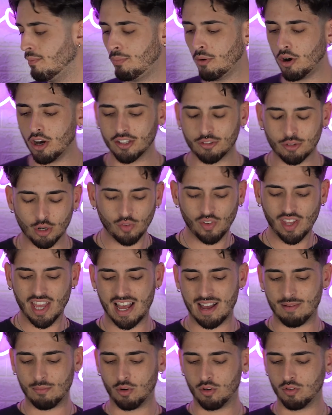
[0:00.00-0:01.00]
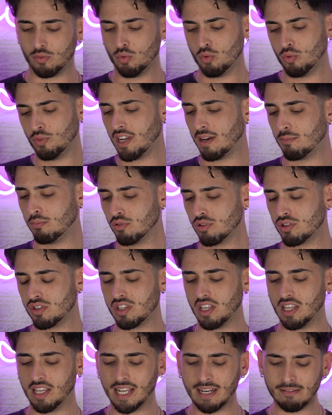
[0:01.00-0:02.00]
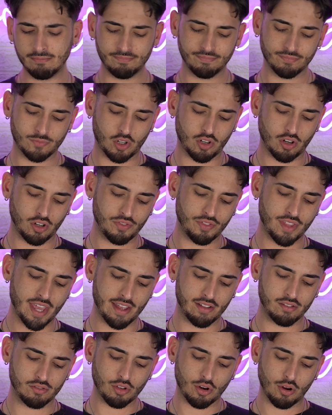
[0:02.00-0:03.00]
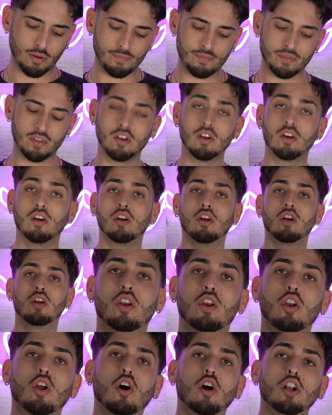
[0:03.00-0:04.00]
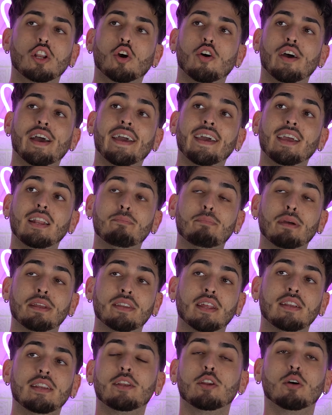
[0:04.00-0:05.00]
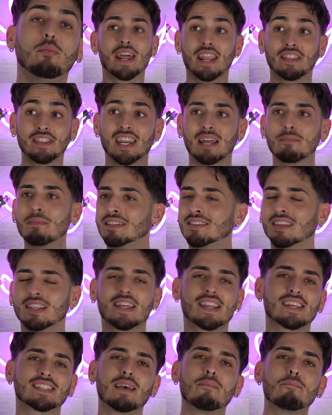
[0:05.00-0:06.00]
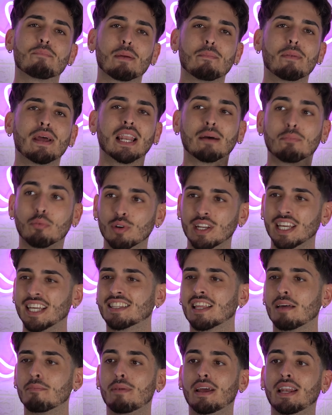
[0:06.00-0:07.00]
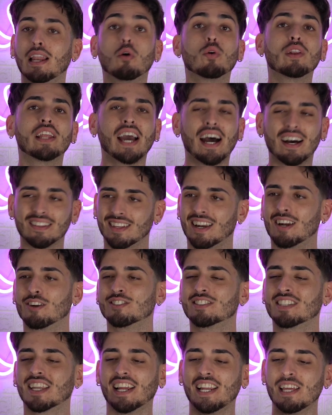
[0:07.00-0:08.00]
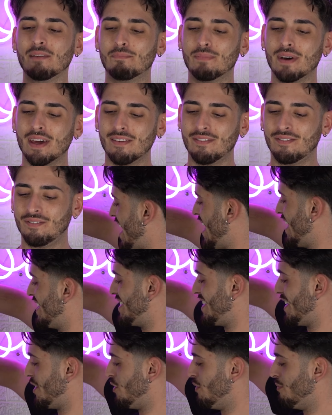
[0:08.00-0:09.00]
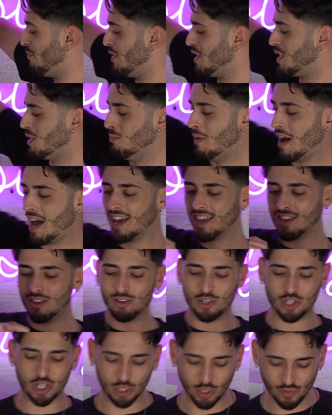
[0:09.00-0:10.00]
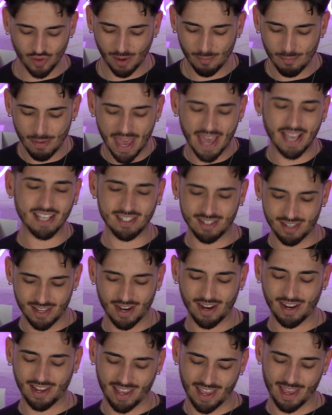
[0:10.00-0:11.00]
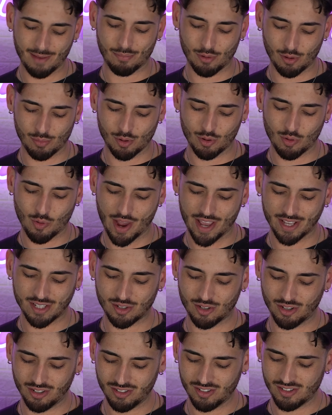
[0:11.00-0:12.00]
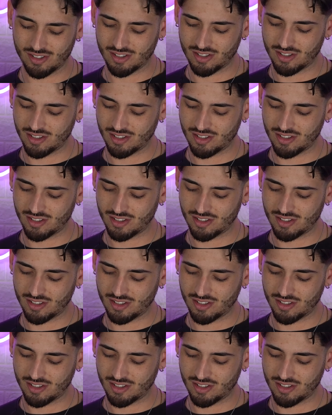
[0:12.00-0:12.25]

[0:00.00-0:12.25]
Poi troviamo una bustina con dentro l'olio e il pennellino per andare a mantenere sempre bella pulita e bella oliata la nostra clipper e se non mi sbaglio ci dovrebbe essere, che è proprio questo,